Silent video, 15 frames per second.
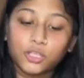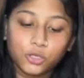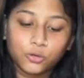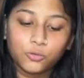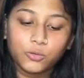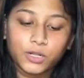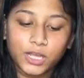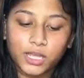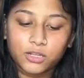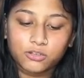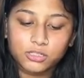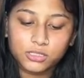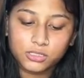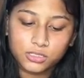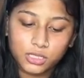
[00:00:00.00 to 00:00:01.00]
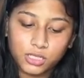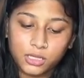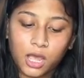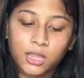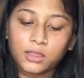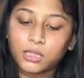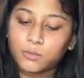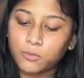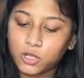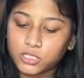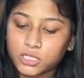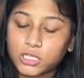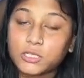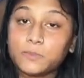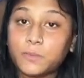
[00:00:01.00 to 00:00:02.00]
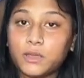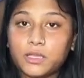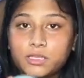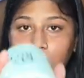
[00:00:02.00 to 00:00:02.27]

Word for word: क्यूट है अंदर बहुत ज़्यादा स्पेस